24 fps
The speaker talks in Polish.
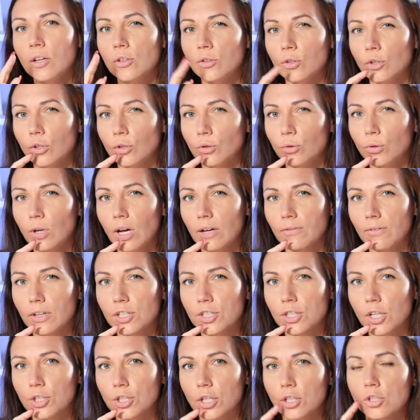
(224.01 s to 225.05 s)
No i druga
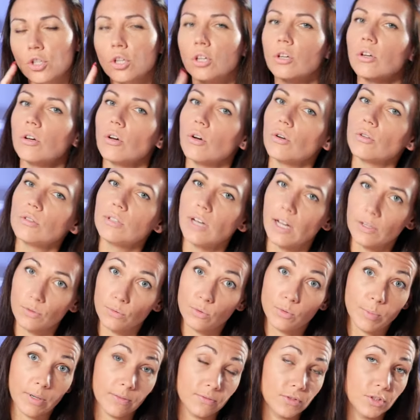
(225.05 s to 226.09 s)
ważna rzecz, od razu
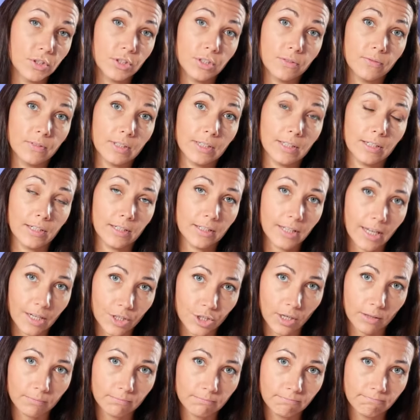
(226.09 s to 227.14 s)
sprawdzicie
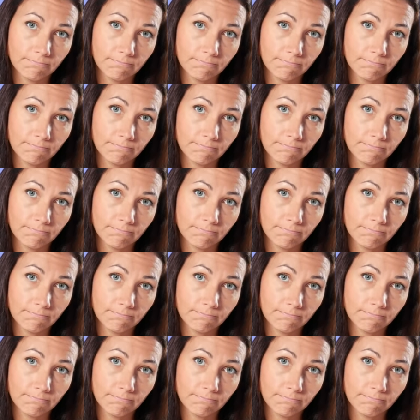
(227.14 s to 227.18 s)
weterynarza.